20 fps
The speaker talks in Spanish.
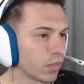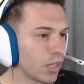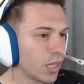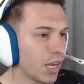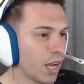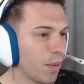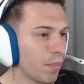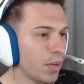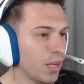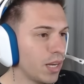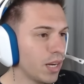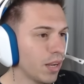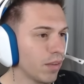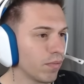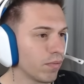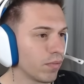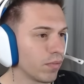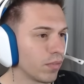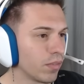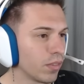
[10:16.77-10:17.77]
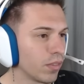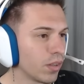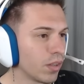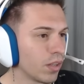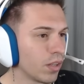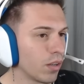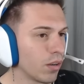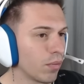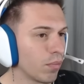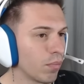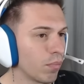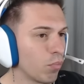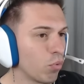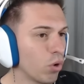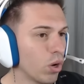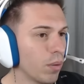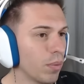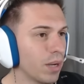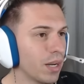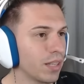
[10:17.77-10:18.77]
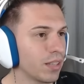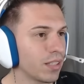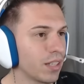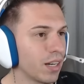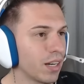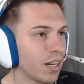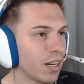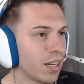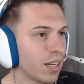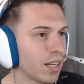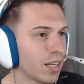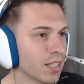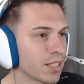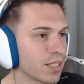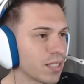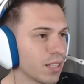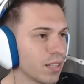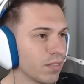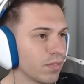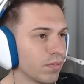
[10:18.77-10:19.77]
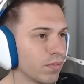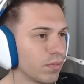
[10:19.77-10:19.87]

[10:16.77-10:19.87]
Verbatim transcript: Caminan vuelven a entrar a la casa.